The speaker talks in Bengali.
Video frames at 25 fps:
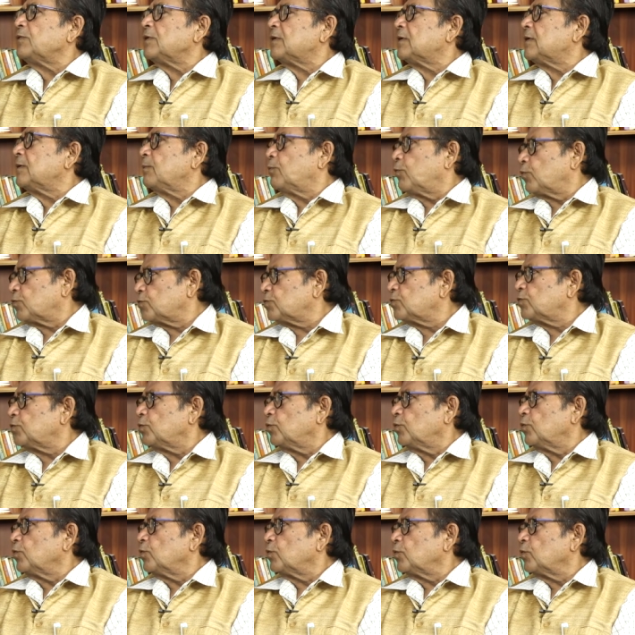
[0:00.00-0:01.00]
কী বস্তু
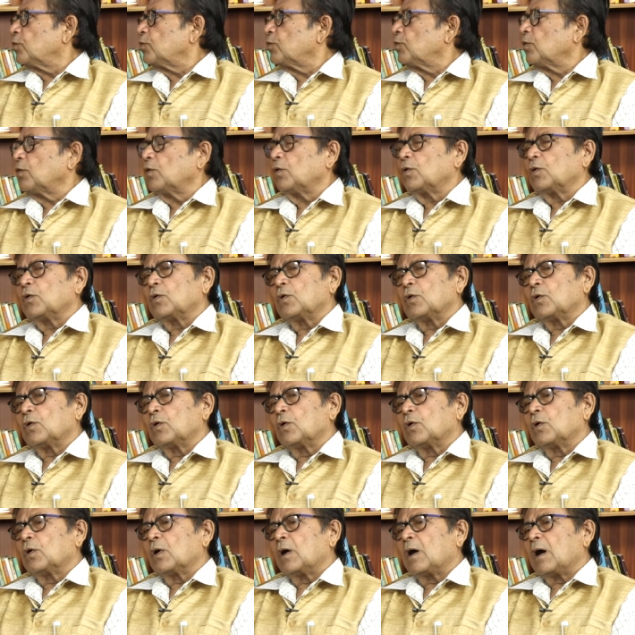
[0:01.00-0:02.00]

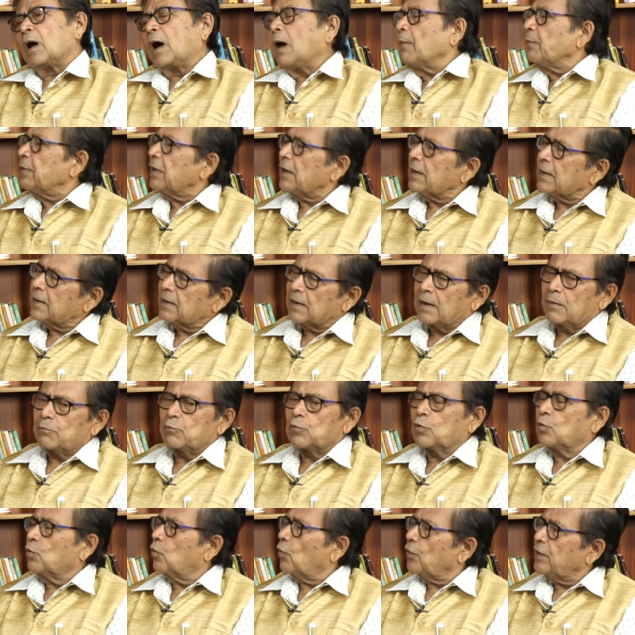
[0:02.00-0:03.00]
আমি লিখলাম
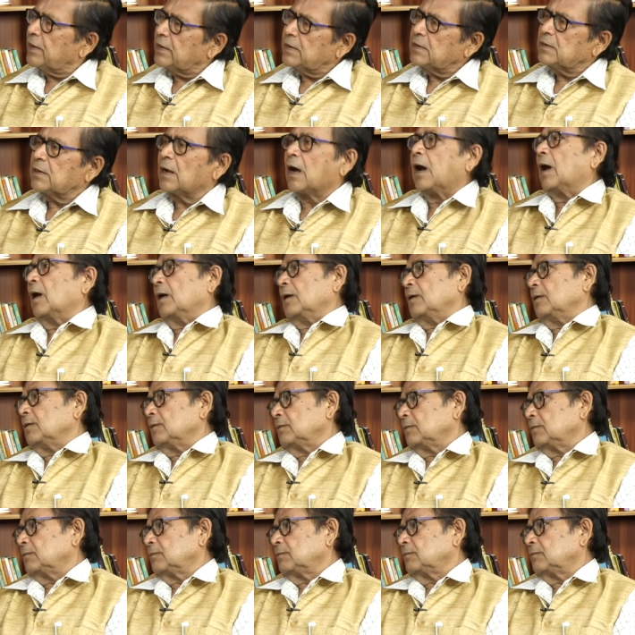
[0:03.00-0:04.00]
গহীন গাম
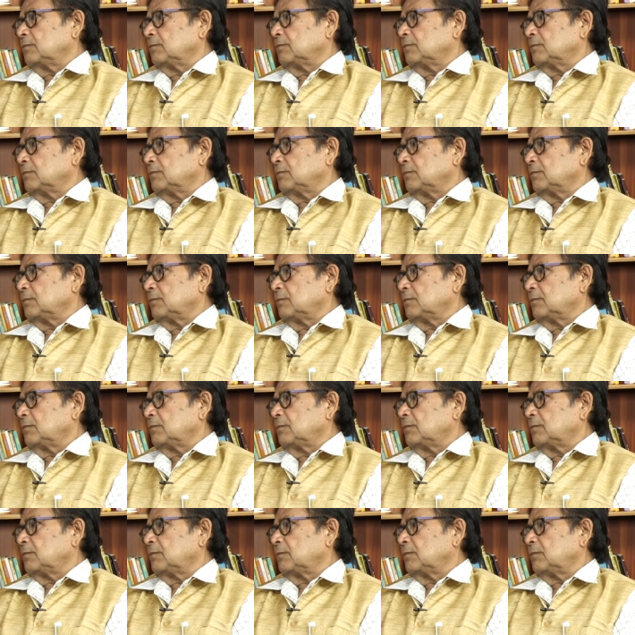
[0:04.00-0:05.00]
আচ্ছা
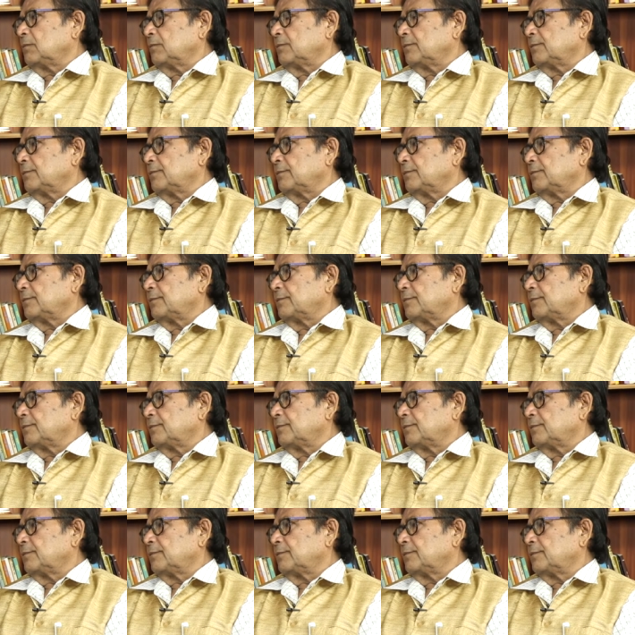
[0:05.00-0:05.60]
আমরা জানি যে আপনি